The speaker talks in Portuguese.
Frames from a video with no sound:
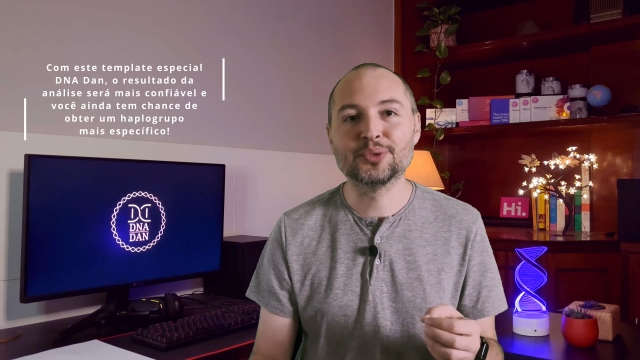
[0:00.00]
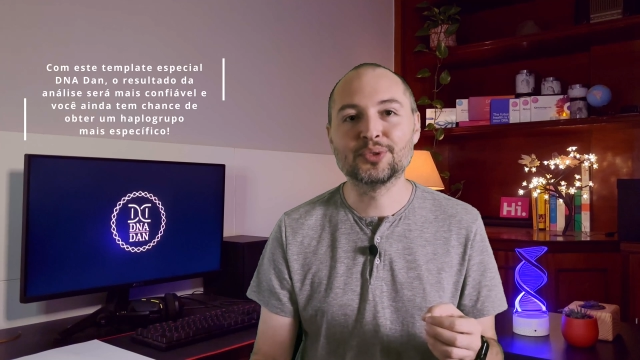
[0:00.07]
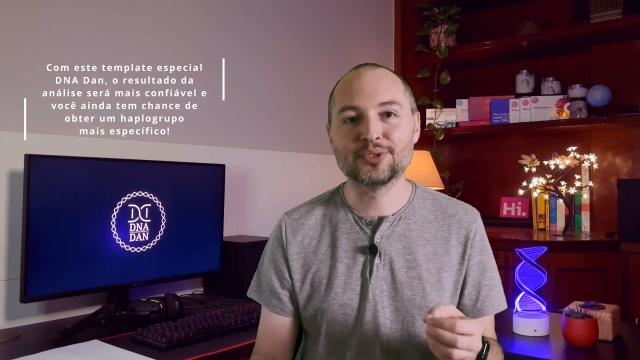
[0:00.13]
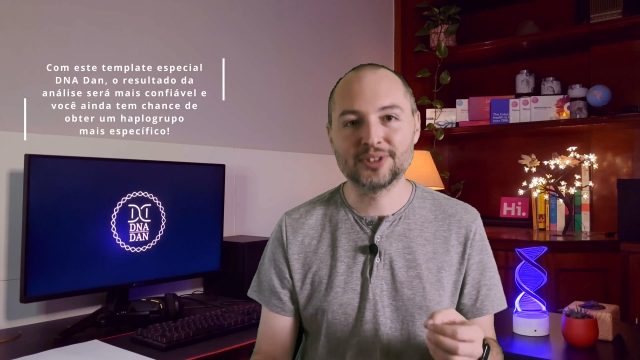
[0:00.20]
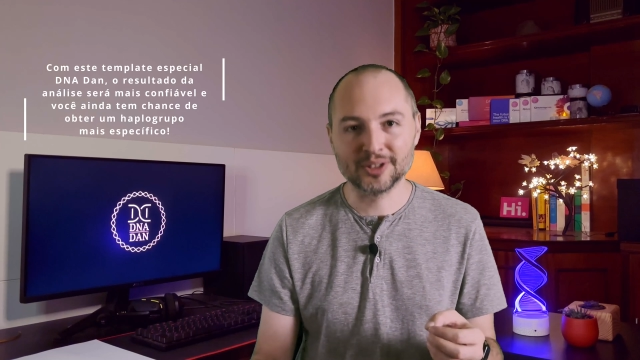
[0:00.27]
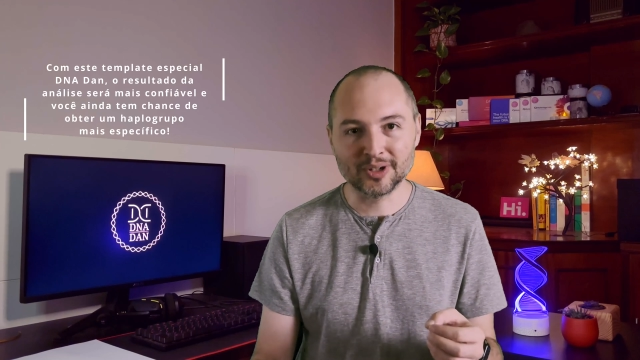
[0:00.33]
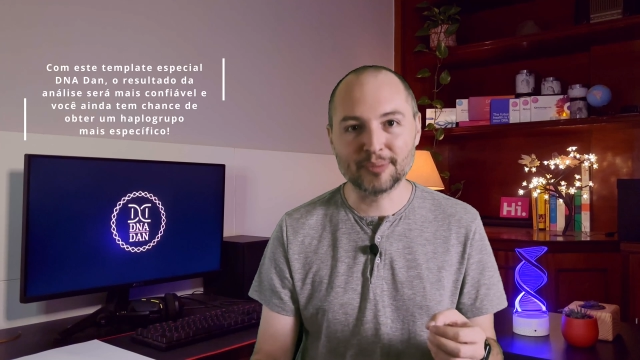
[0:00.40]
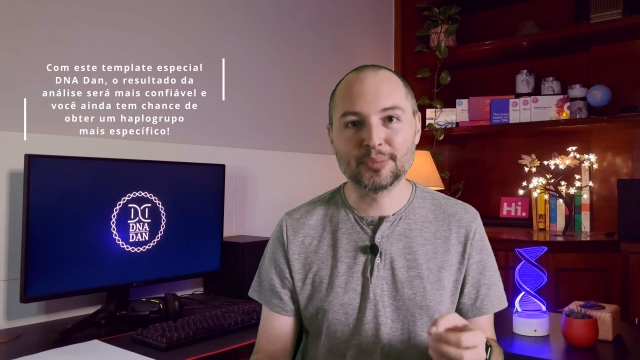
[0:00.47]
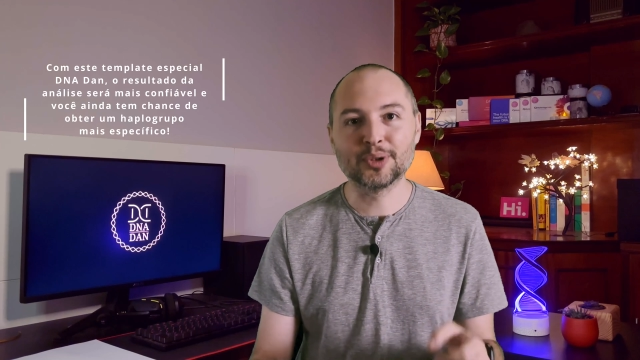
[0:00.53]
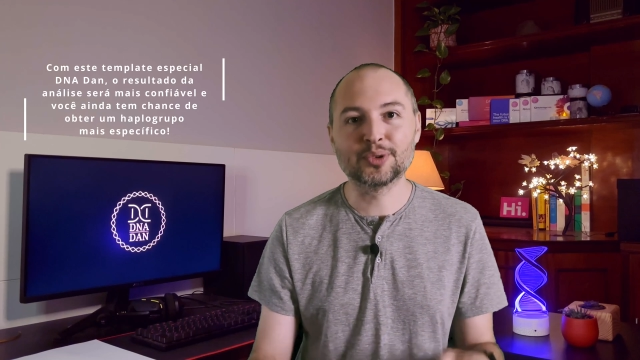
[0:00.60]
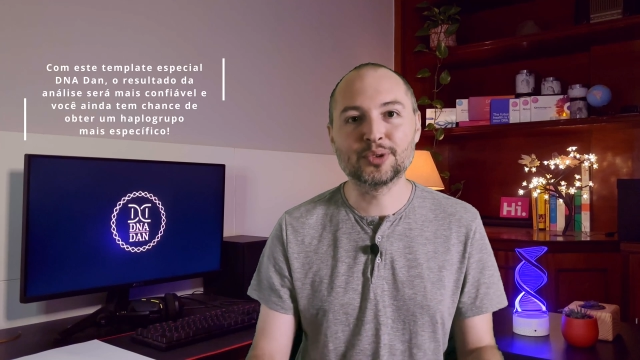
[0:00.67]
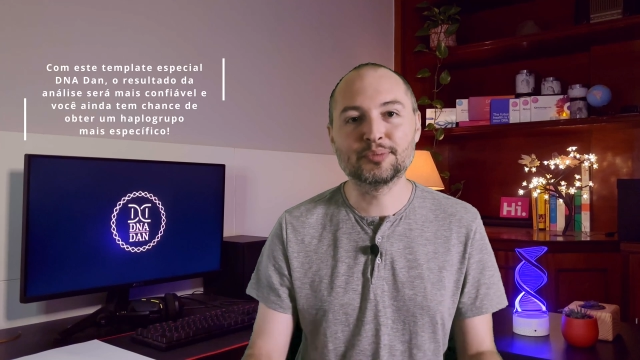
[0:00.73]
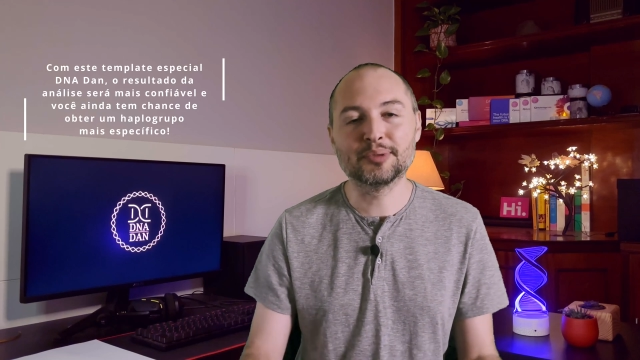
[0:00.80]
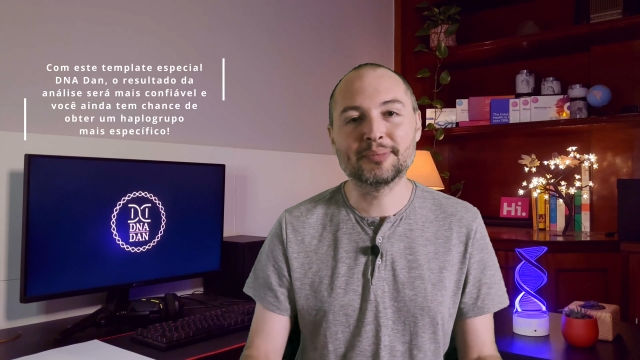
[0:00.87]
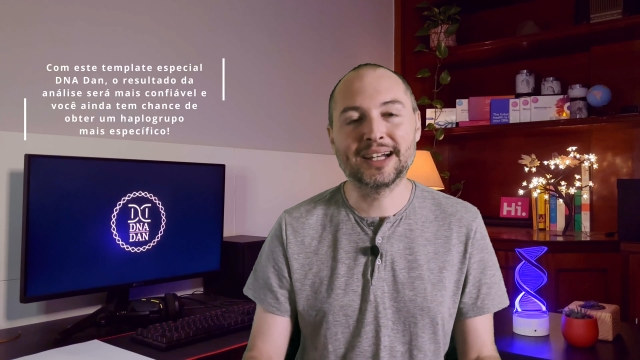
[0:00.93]
do seu
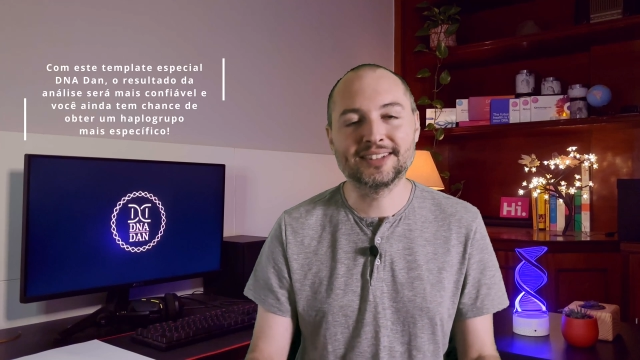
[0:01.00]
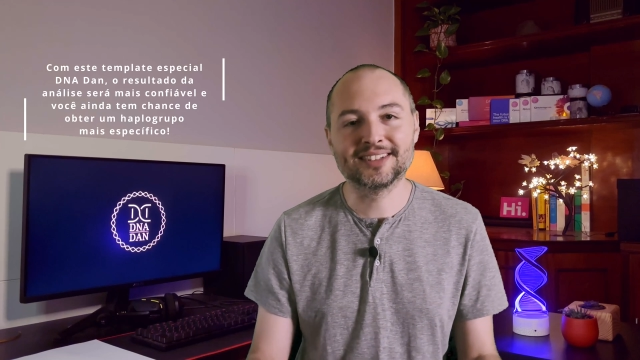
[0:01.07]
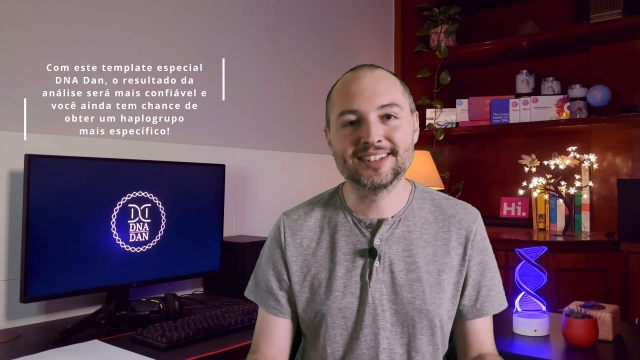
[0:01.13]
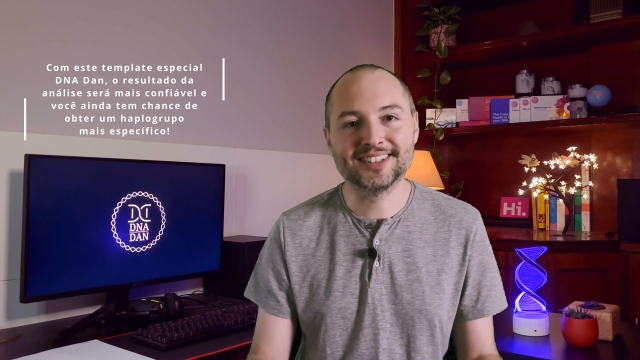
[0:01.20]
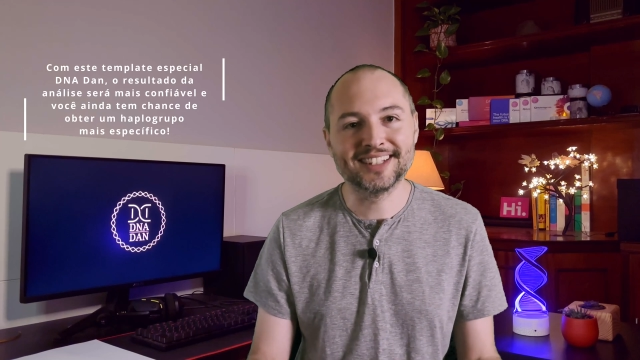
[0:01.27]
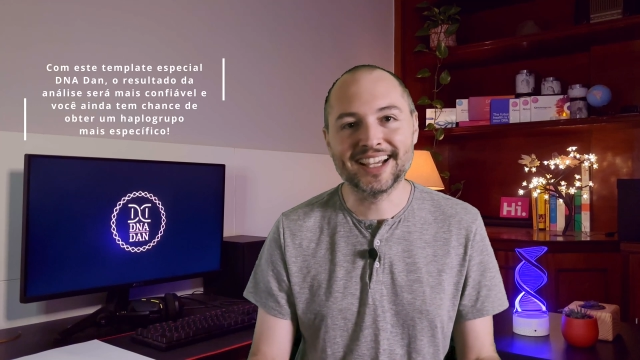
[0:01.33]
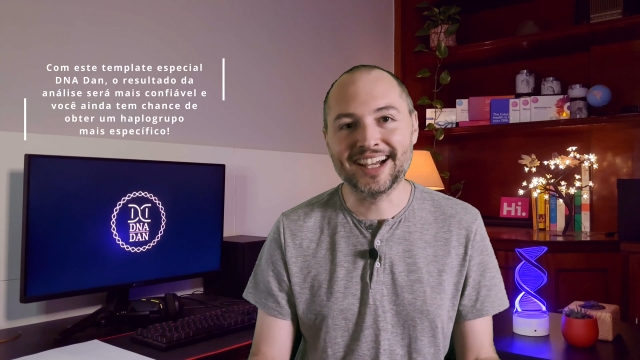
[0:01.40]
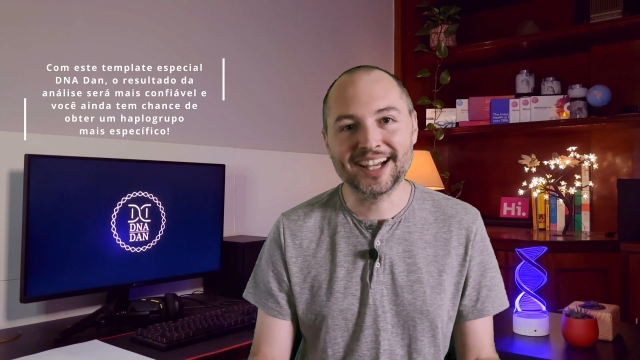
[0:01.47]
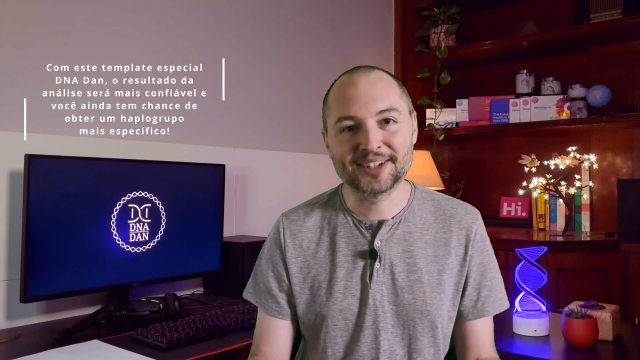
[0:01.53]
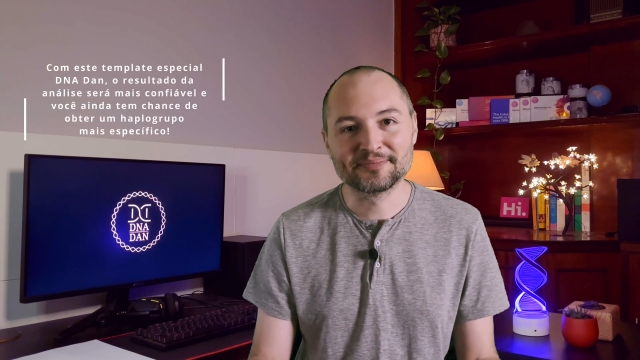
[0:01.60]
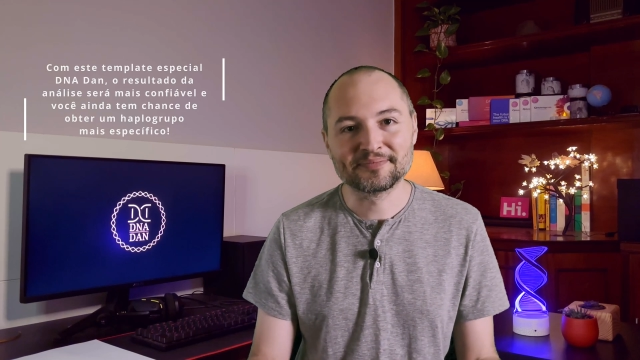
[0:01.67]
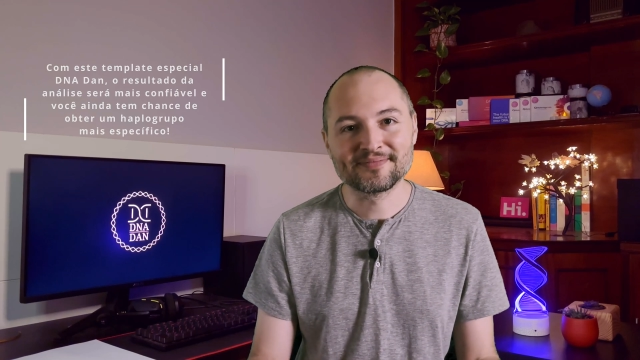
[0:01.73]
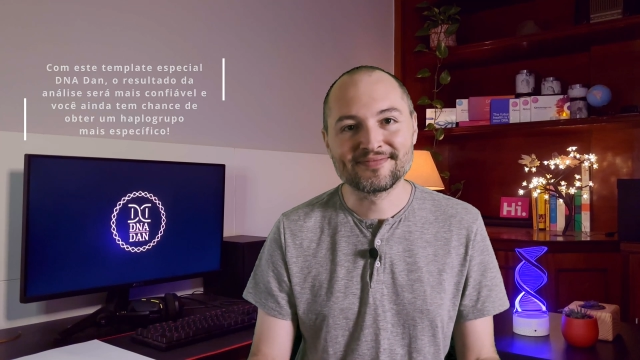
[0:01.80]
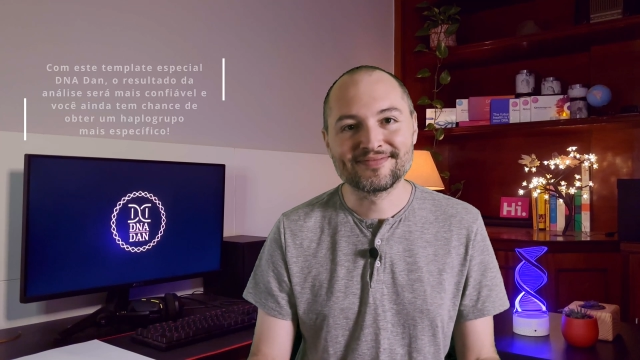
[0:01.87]
apogrupo matrilinear.